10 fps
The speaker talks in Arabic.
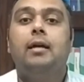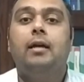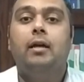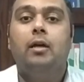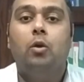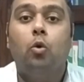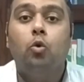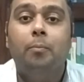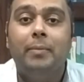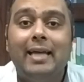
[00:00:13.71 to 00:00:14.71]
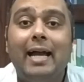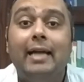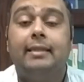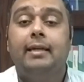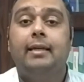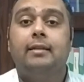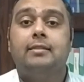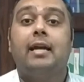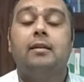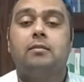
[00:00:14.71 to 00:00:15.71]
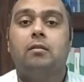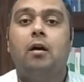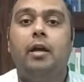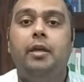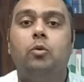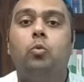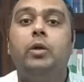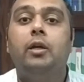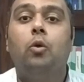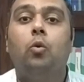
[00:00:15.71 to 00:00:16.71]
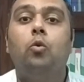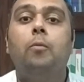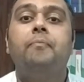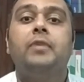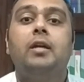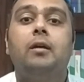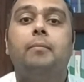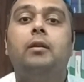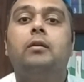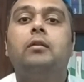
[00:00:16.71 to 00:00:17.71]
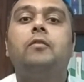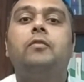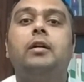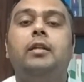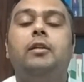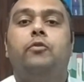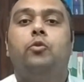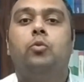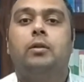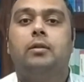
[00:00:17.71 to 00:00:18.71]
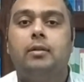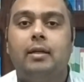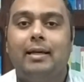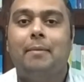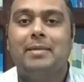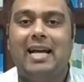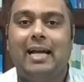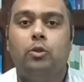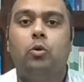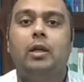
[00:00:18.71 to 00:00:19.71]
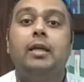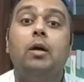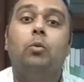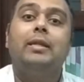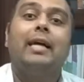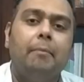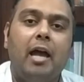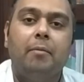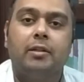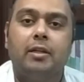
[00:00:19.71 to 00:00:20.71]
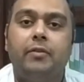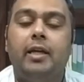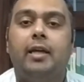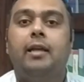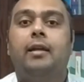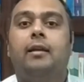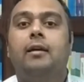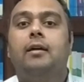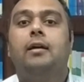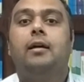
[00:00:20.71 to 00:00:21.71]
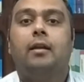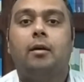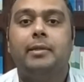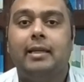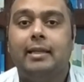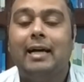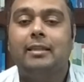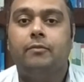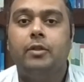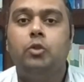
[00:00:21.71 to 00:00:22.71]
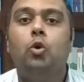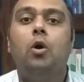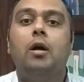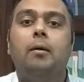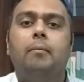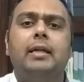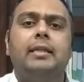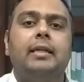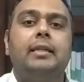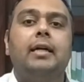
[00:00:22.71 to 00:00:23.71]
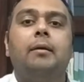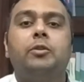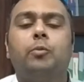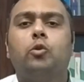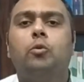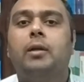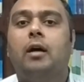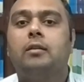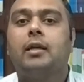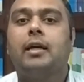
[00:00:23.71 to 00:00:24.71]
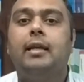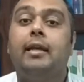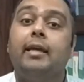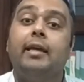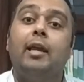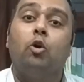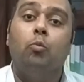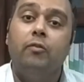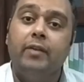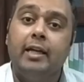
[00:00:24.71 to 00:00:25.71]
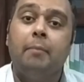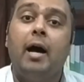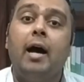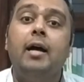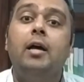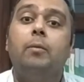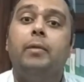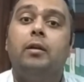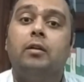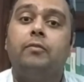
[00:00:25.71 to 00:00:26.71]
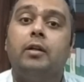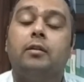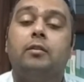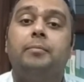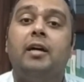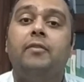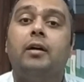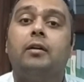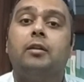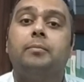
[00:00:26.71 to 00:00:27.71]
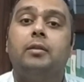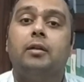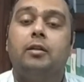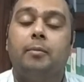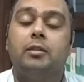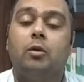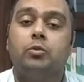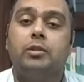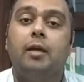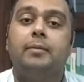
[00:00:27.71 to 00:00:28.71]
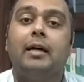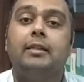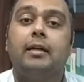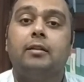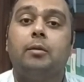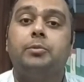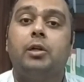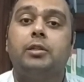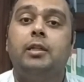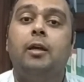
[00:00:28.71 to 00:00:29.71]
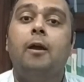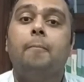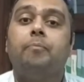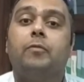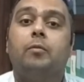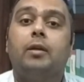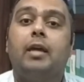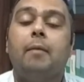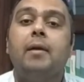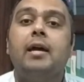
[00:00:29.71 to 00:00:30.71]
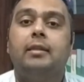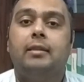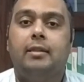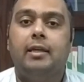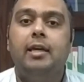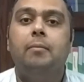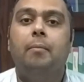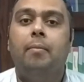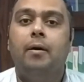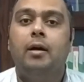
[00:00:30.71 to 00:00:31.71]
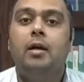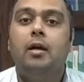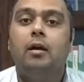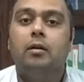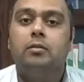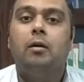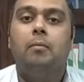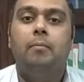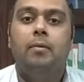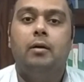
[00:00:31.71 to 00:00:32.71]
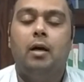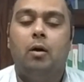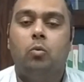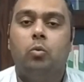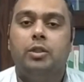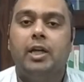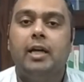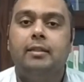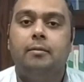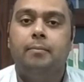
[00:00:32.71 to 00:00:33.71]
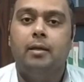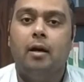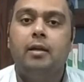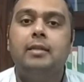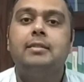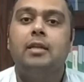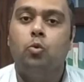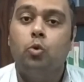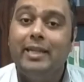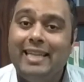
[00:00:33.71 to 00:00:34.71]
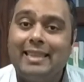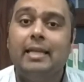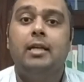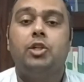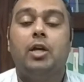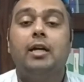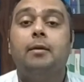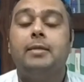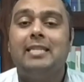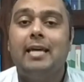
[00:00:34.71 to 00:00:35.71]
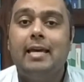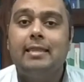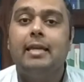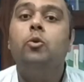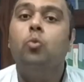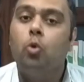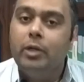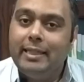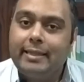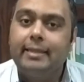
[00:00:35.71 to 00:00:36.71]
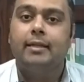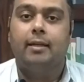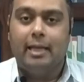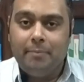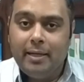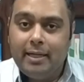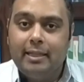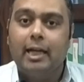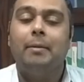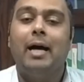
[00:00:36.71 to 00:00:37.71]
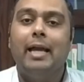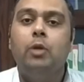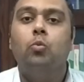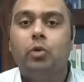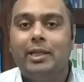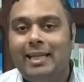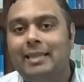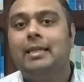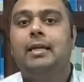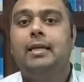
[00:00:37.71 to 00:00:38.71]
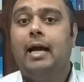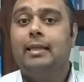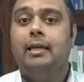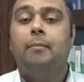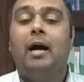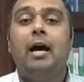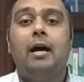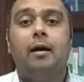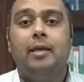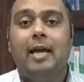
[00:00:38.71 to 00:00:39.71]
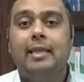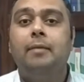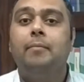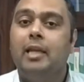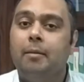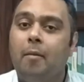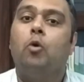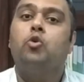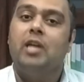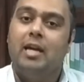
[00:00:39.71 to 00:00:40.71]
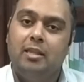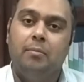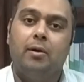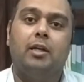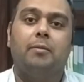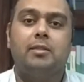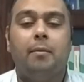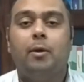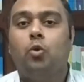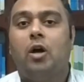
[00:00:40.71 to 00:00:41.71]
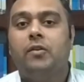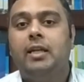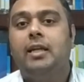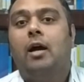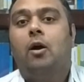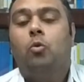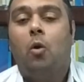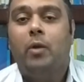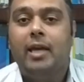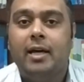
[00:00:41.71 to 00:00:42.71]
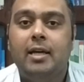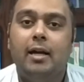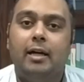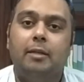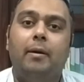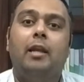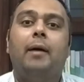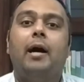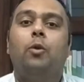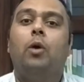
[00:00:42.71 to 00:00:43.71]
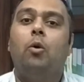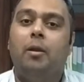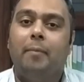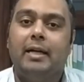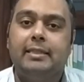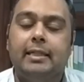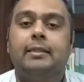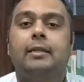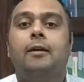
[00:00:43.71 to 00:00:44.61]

العلوم بتاعة الذكاء الصناعي والعلوم بالإضافة للفنون خمس حاجات دولت وتراجع معايا برضك في الرابط اللي تحت الفيديو بعد كده مش مطلوب من حضرتك الا ان يجي لك قبول في الجامعه بالاضافه لخطاب دافع خطاب خطابات توصيه بتاعتك خطاب شخصي كمان تجيب خطاب او شهاده بالايلتس ان وجدت شهاده بالسات ان وجدت كاتبين كده يا جماعه ان وجدت يعني اللي معاه يقدم اللي ما معهوش يقدم برضك بس طبعا انتوا عارفين الاولويه هتبقى اللي معاه لغه واللي معاه سات